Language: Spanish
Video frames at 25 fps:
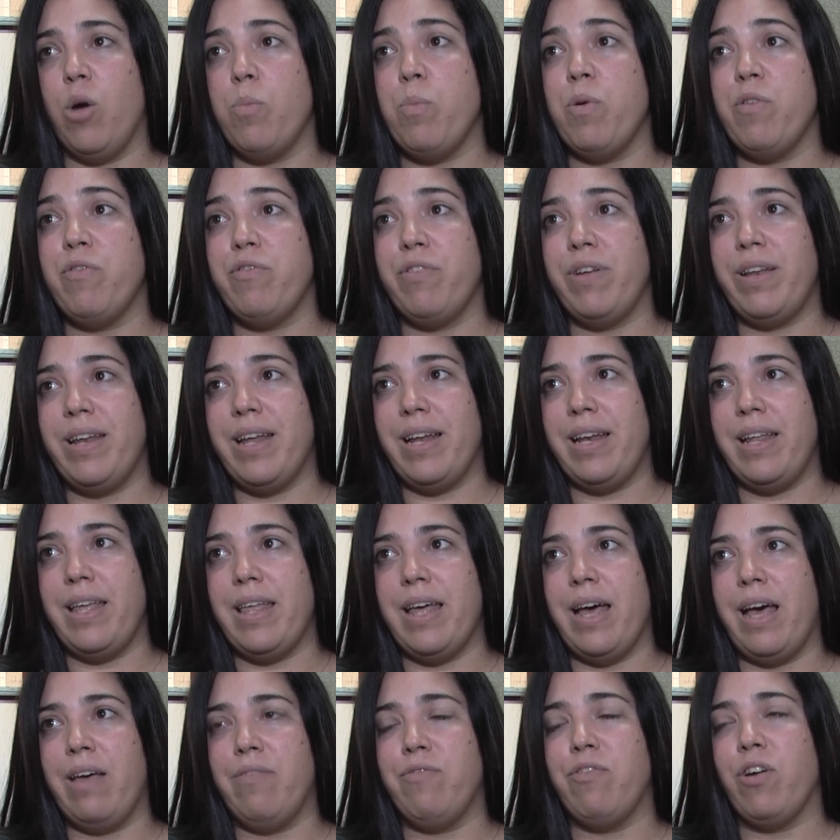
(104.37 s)
como
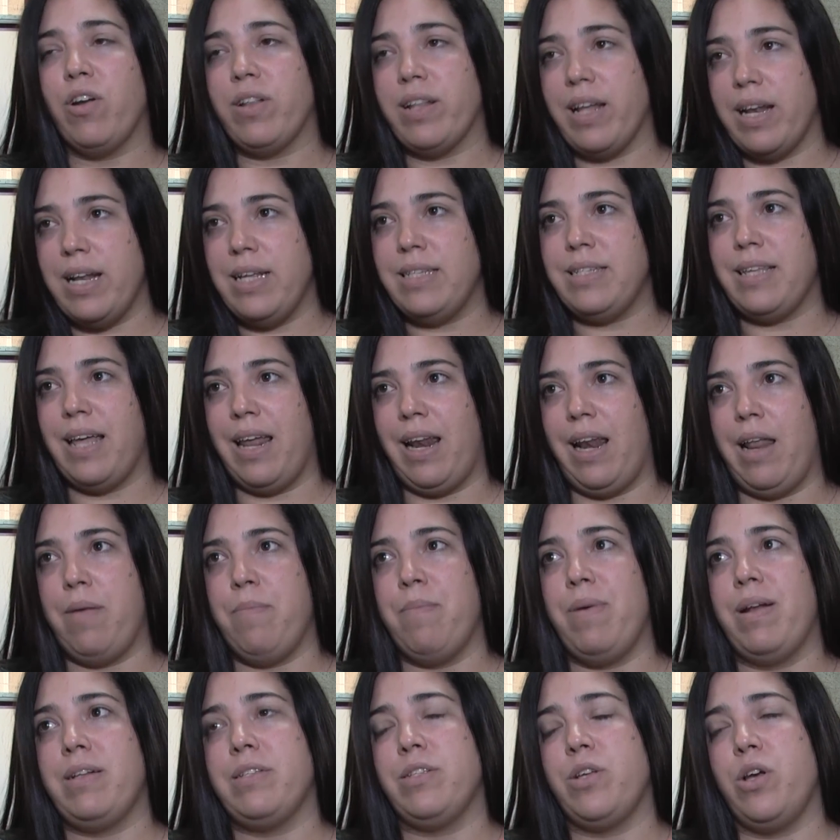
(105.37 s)
finalidad fortalecer la
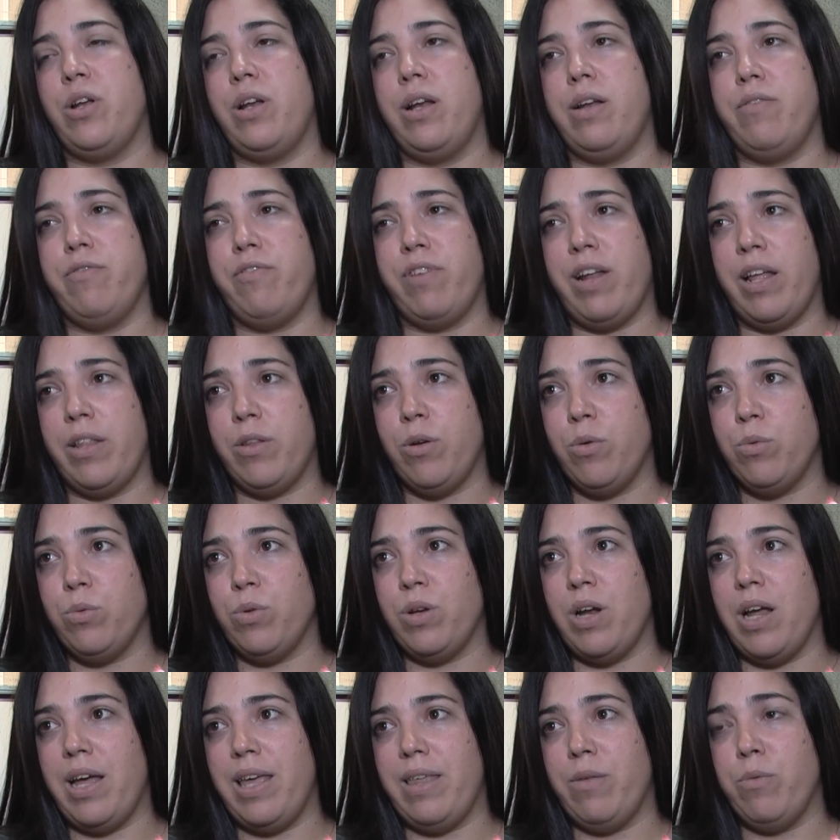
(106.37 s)
inversión en
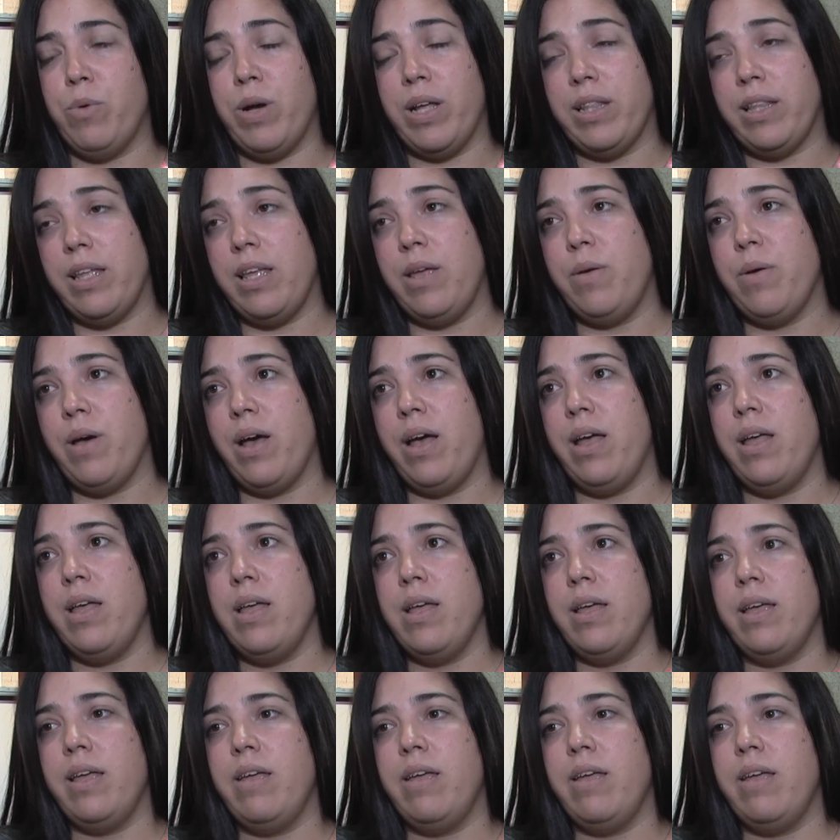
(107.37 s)
infraestructura educativa